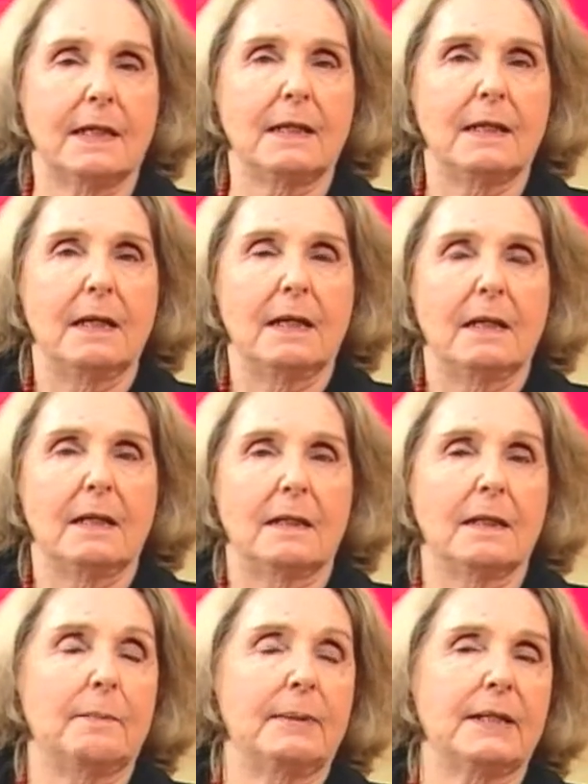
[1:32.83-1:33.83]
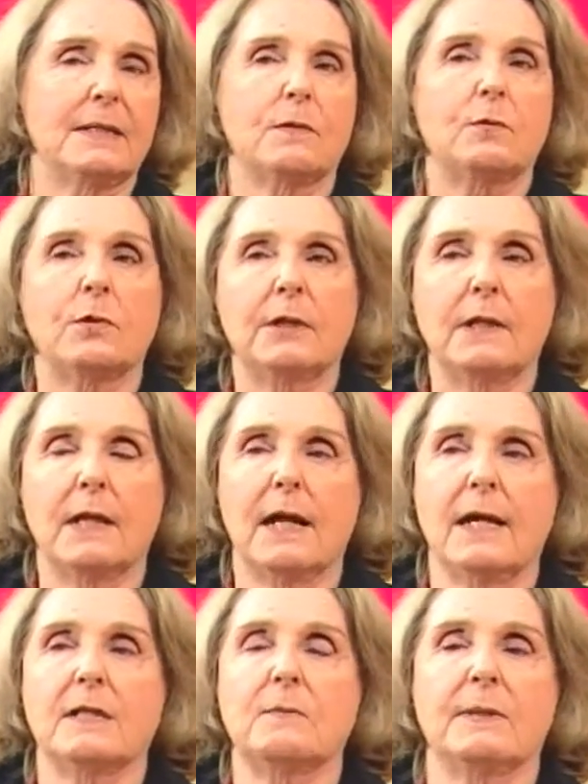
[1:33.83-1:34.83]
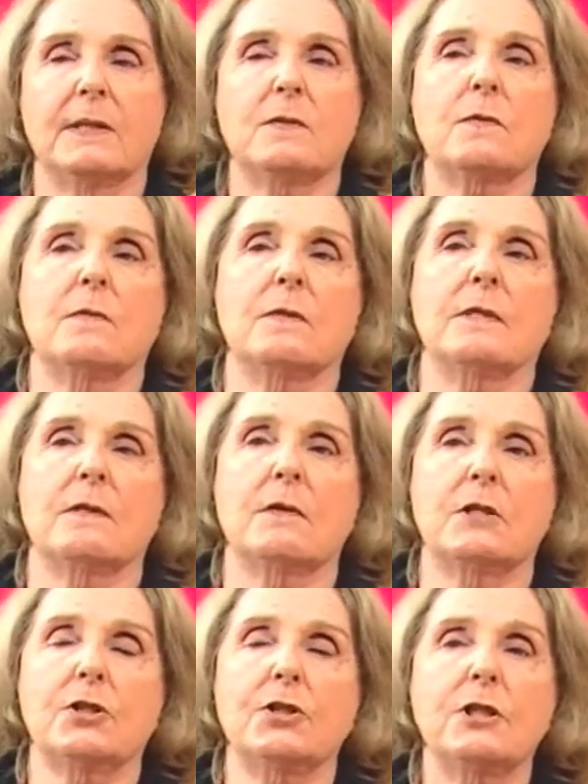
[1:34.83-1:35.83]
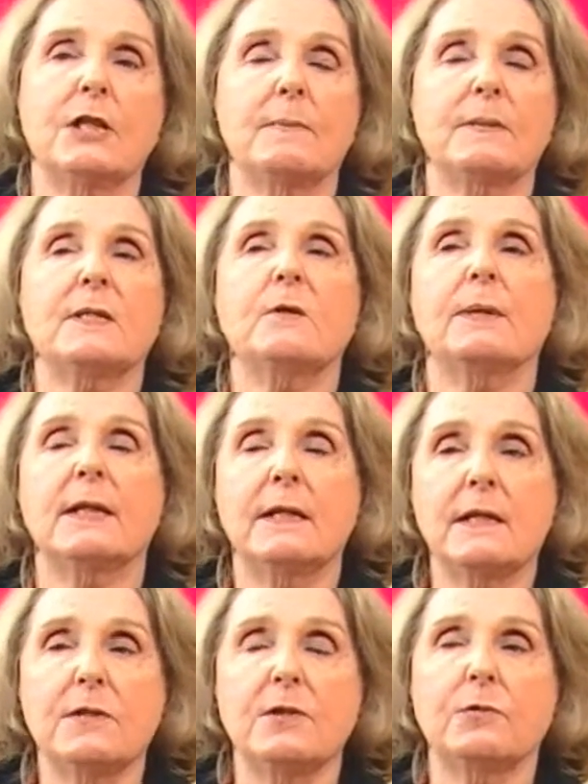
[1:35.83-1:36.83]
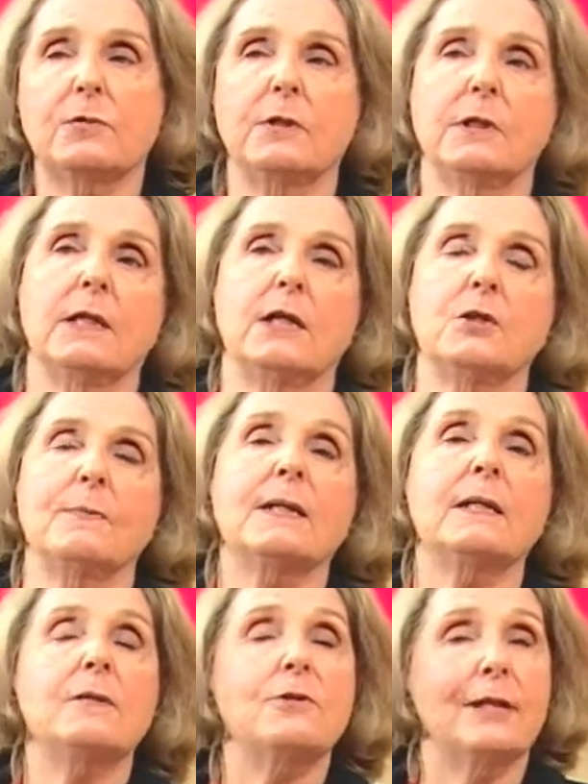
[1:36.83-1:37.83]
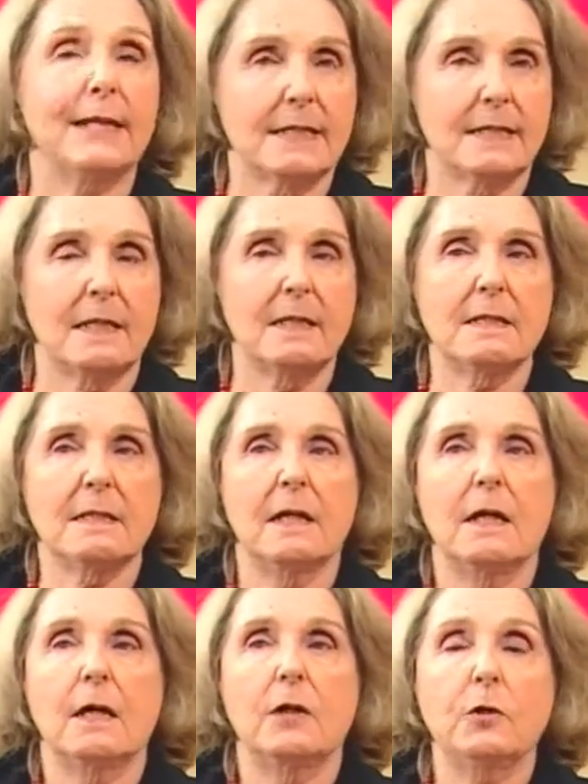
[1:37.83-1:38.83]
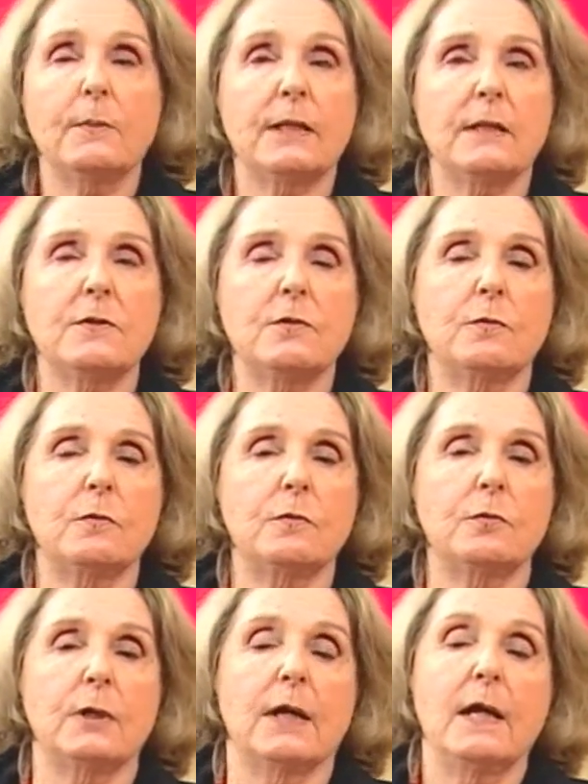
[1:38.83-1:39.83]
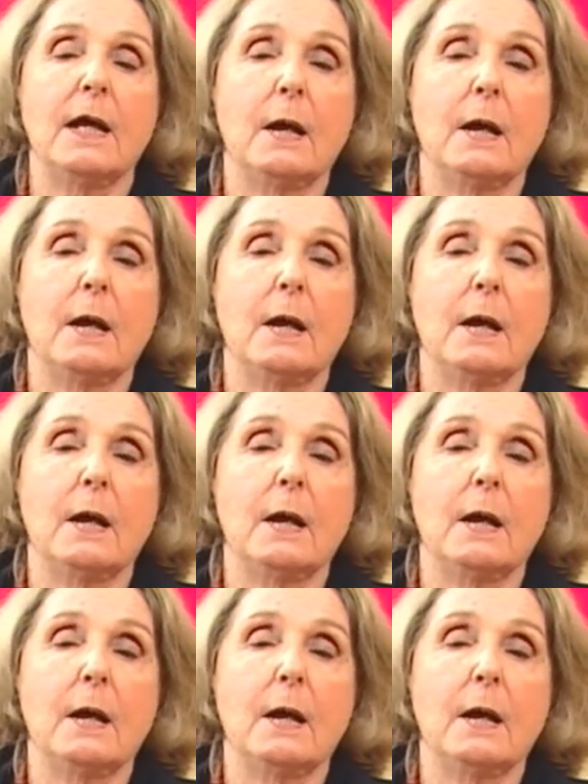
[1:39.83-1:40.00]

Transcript: têm? Né, pelas autoridades, pelas coisas. Eu acho que a gente está passando uma crise de autoridade, uma crise de decência e uma crise de cultura.